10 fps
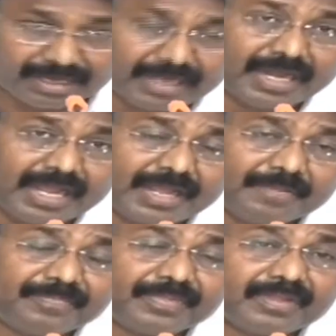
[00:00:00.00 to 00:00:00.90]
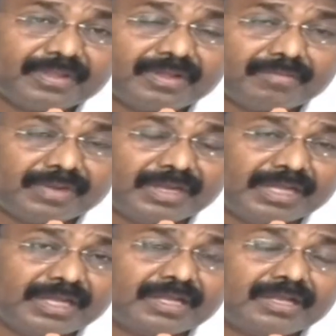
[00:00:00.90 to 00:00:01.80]
నిన్ననే మరి
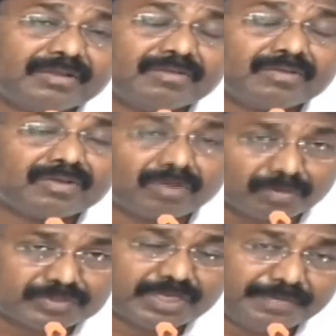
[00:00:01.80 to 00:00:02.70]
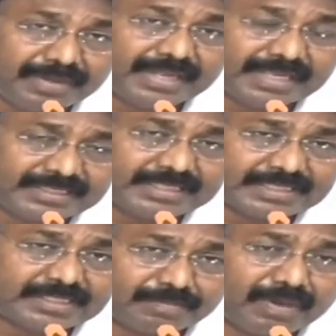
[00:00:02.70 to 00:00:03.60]
కౌన్సిల్ మీటింగ్ ఎస్సీ
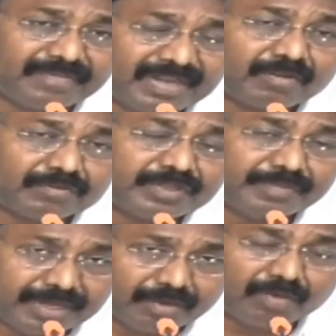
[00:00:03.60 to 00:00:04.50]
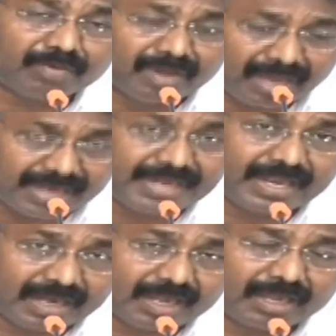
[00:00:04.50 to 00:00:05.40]
ఎస్టీ సబ్ ప్లాన్ మీటింగ్ కౌన్సిల్ మీటింగ్లో అన్ని
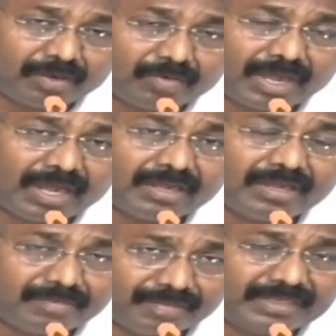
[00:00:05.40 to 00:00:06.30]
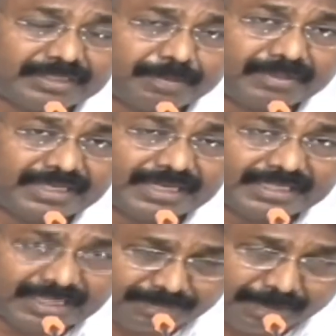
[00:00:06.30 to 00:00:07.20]
గణాంకాలు కూడా మరి చెప్పడం
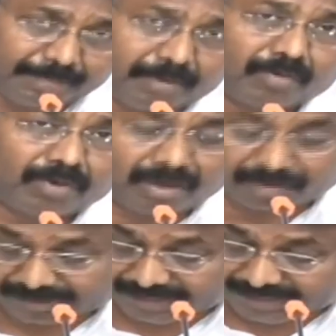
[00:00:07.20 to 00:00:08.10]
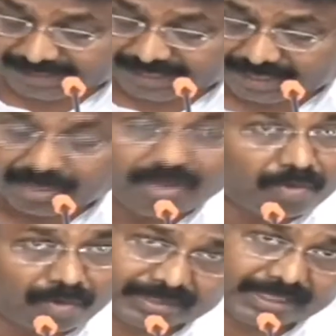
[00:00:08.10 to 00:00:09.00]
జరిగింది అది పేపర్లో కూడా రావడం జరిగింది
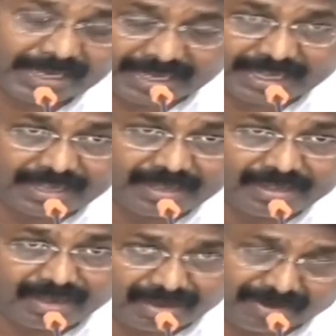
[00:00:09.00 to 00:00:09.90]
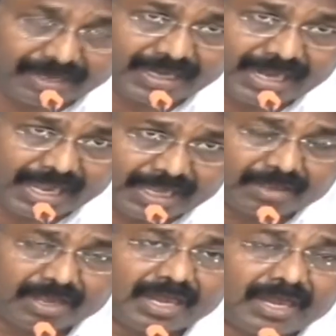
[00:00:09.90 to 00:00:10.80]
ఒకసారి వాటిని ఆ
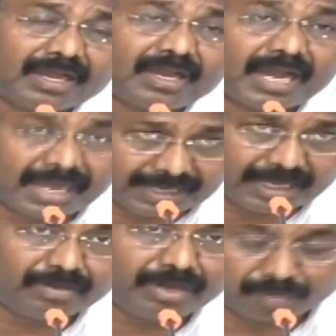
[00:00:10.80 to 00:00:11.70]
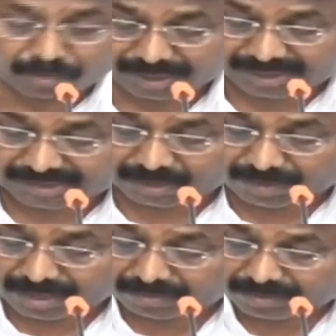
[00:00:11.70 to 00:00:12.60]
యొక్క అంకెలను నేను ఉటంకిస్తూ
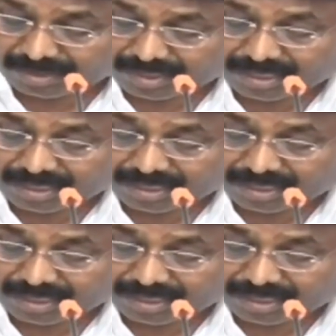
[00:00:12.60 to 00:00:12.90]
ఉన్నాను